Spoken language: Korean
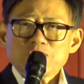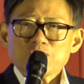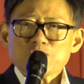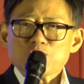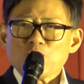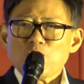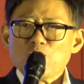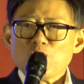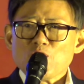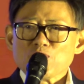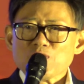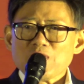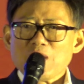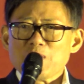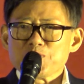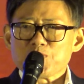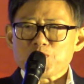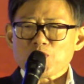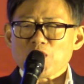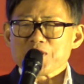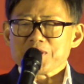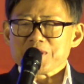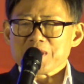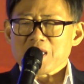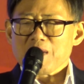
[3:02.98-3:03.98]
조용남
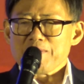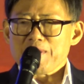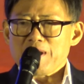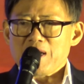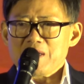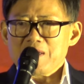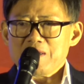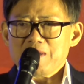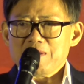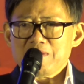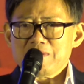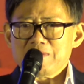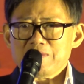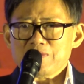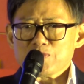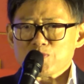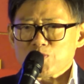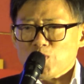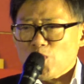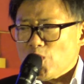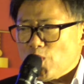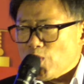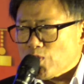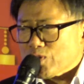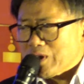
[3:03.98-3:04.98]
시원한 데 가봐
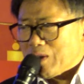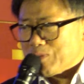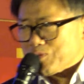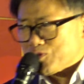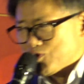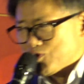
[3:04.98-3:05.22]
조용남